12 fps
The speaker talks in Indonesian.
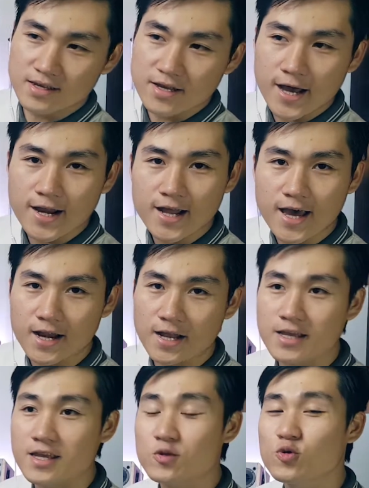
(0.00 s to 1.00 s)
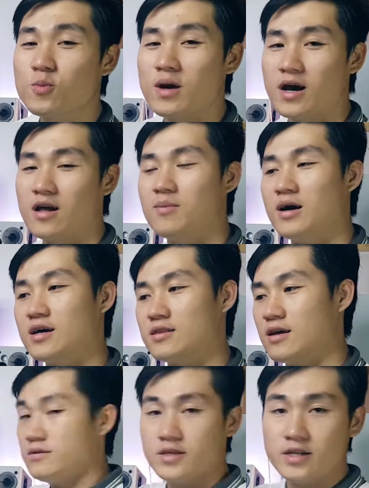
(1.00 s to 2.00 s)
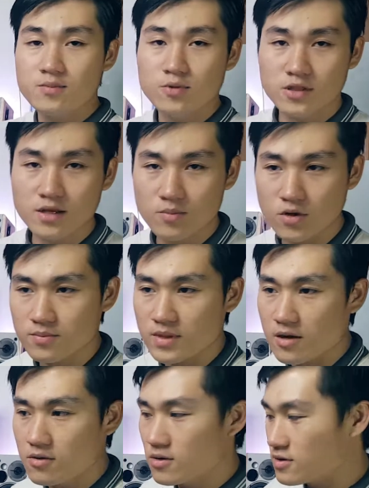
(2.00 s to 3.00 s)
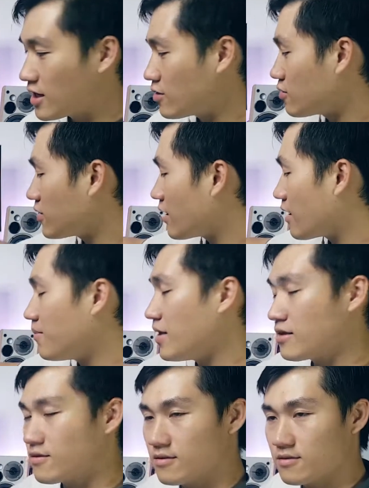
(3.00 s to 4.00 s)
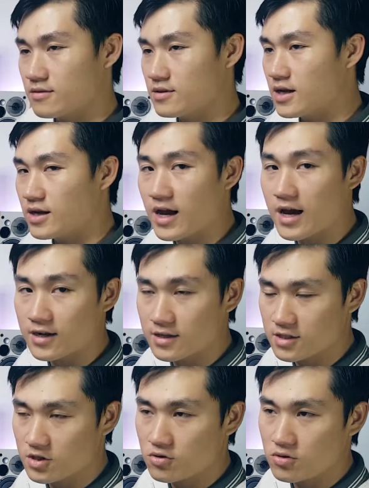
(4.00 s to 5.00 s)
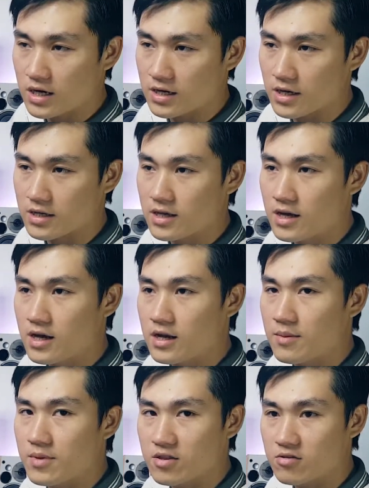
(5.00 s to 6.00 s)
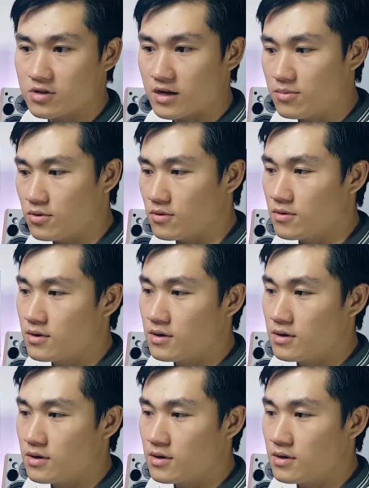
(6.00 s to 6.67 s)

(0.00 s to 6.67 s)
Karena harganya itu mahal banget ya. Jadi buat yang belum tahu, 1 TB dari hard disk itu harganya 600 ribu.